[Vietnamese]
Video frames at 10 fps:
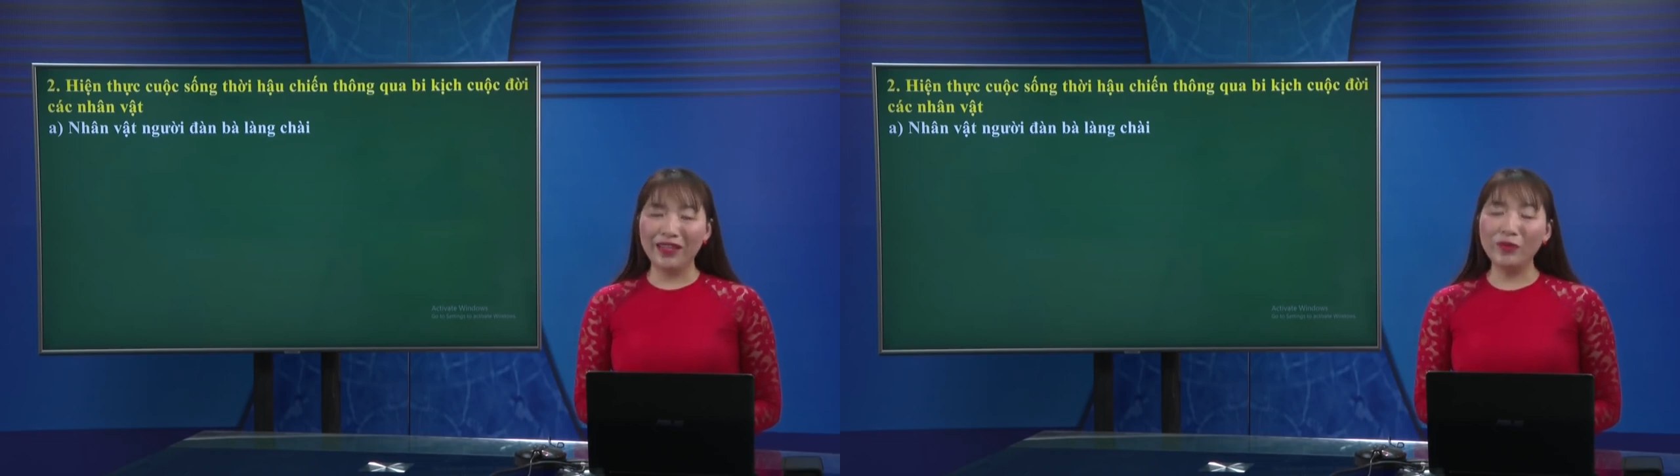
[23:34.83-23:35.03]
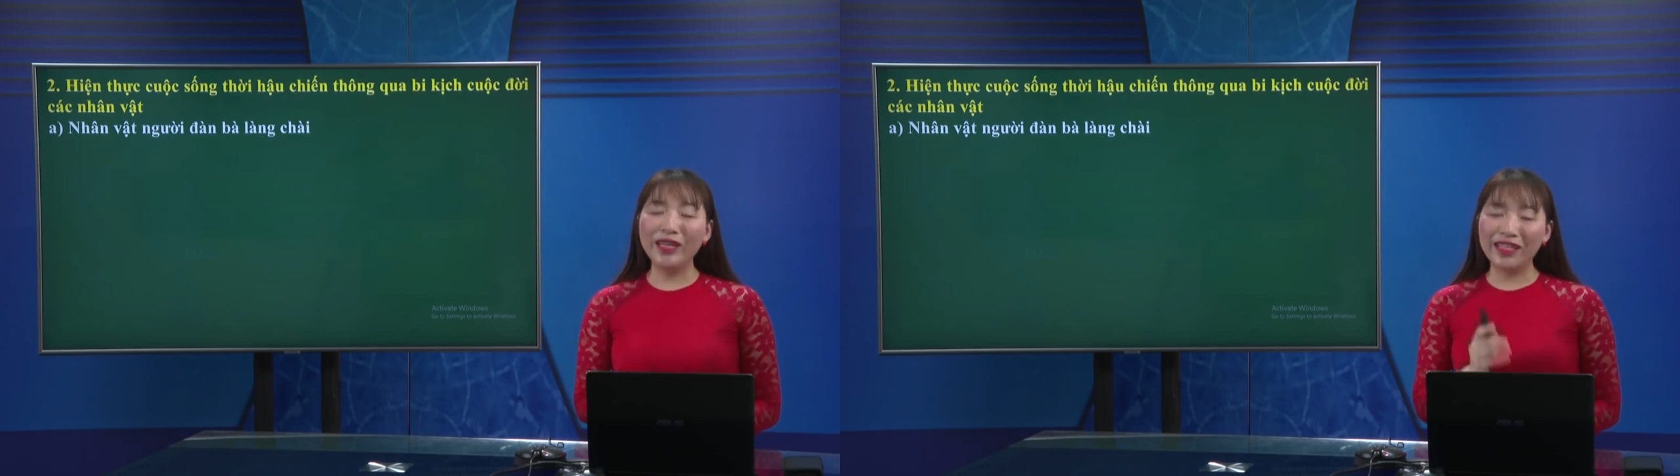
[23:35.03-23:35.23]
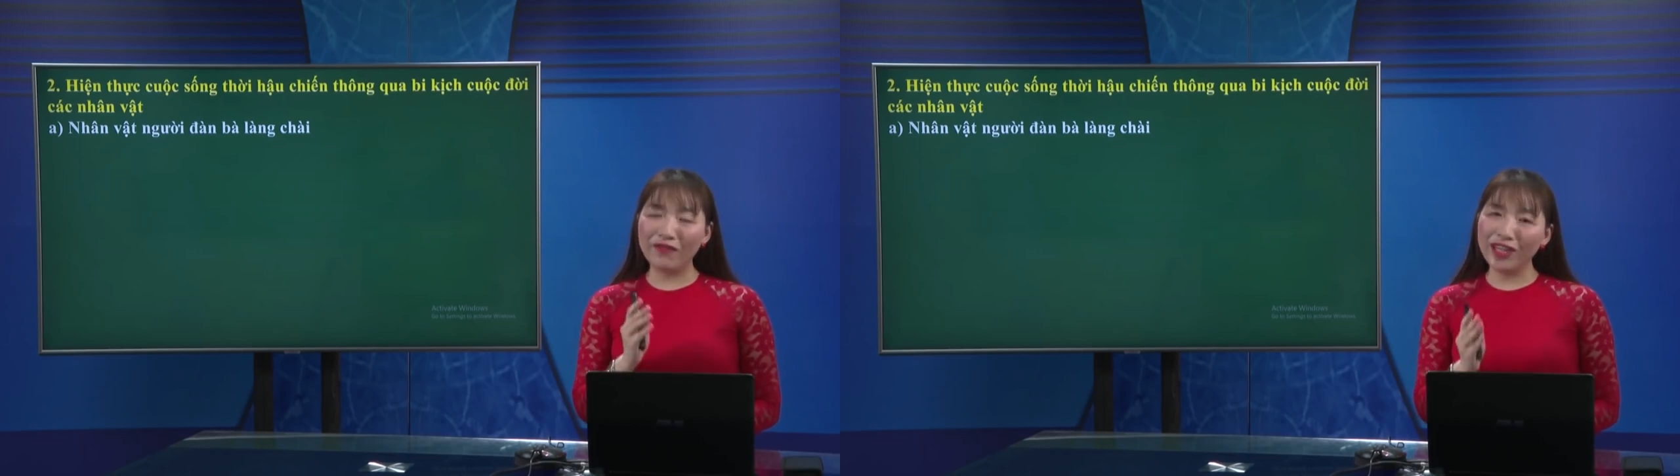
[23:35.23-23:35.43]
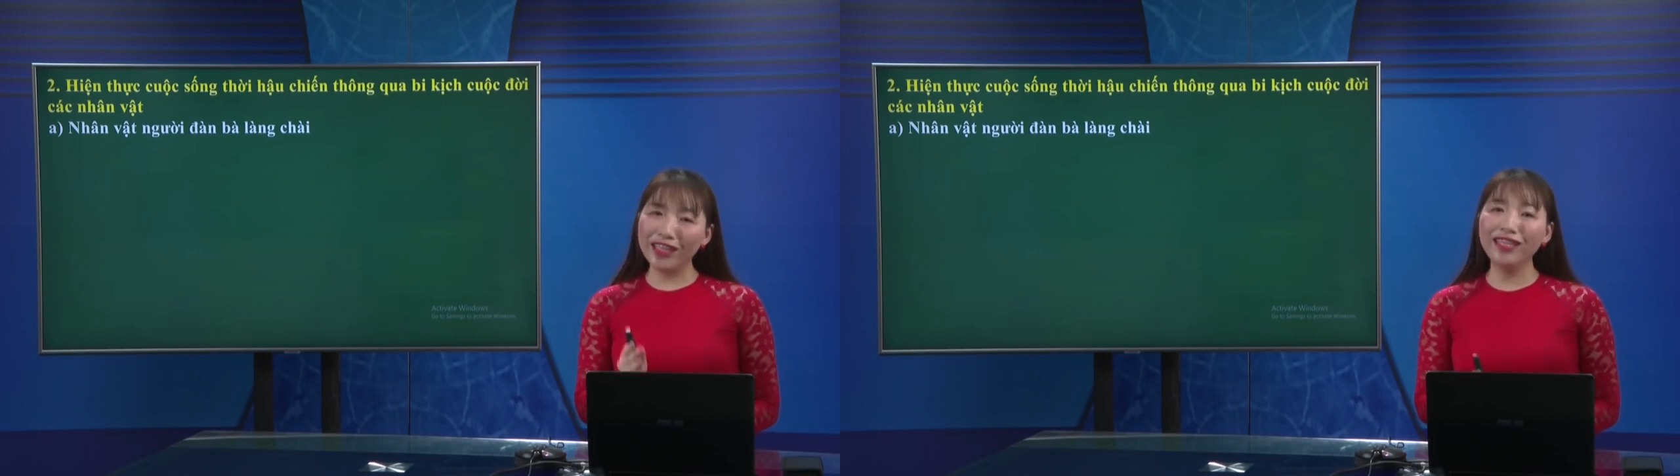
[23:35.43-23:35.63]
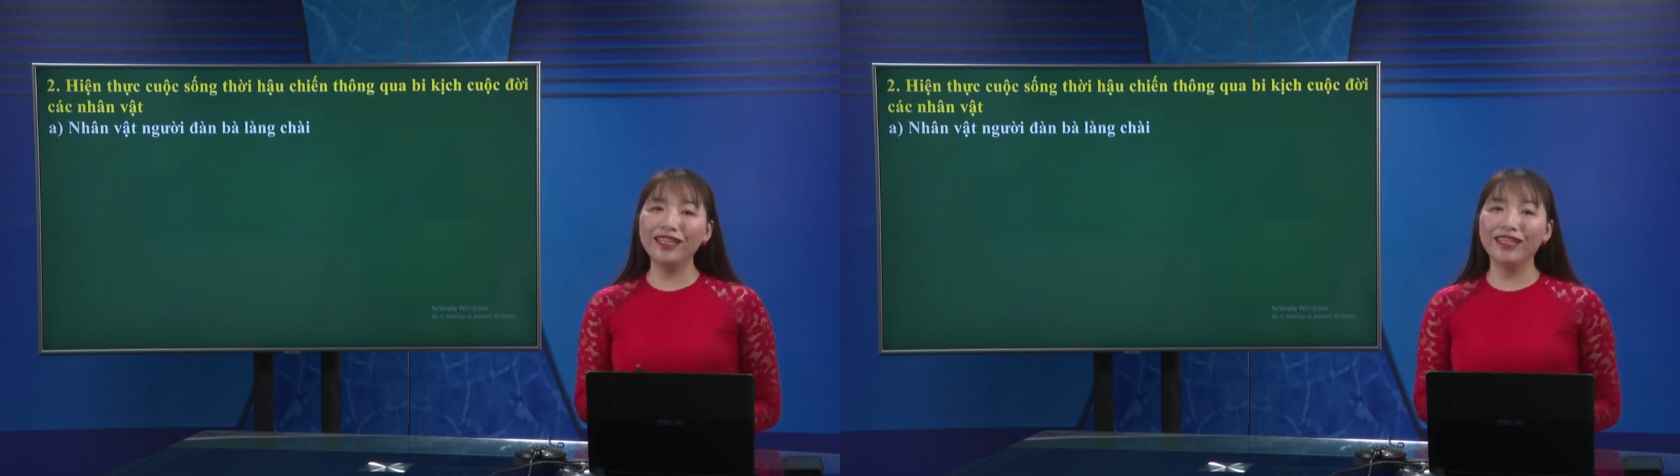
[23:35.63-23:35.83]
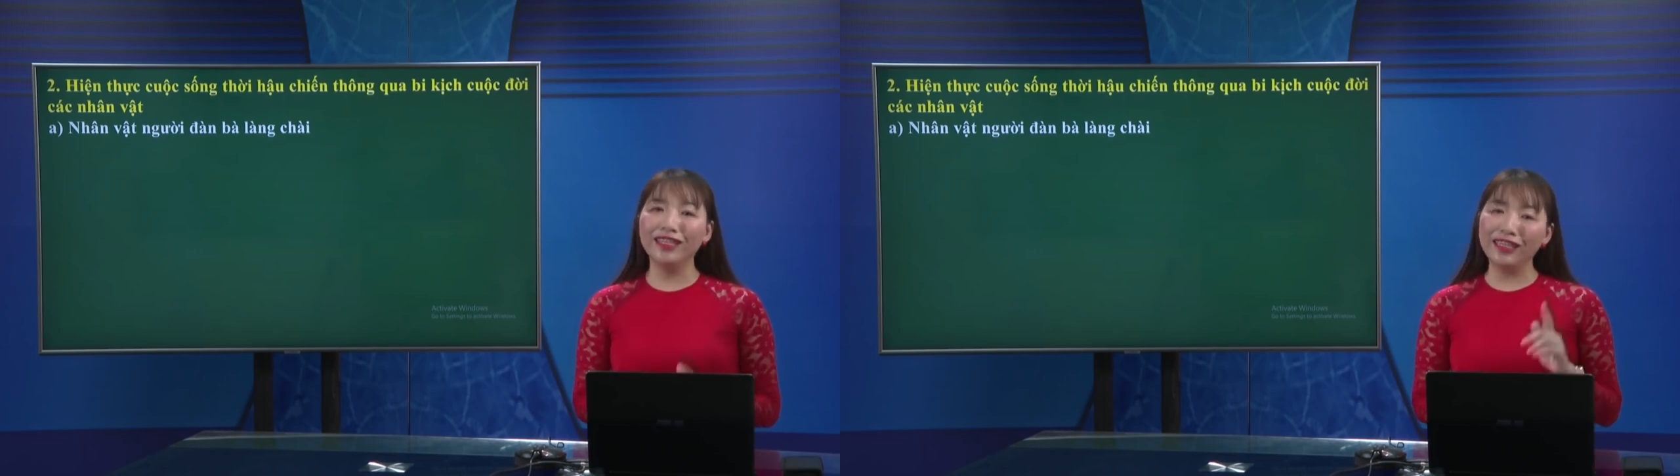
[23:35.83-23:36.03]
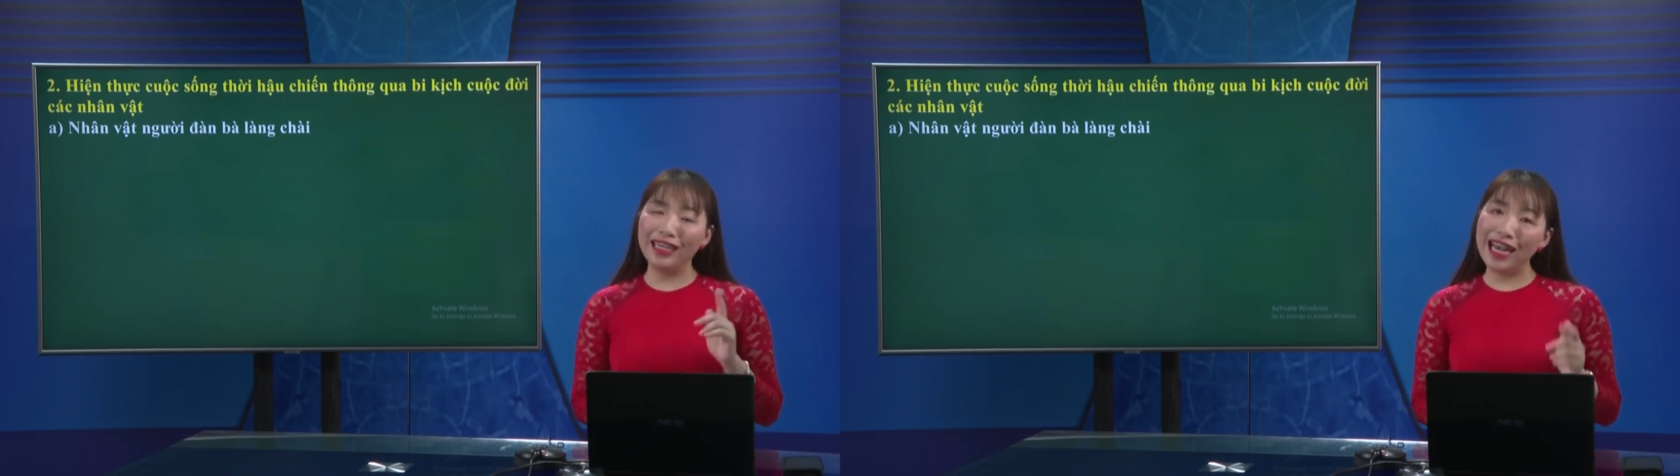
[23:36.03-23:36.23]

Chúng ta sẽ phân tích từ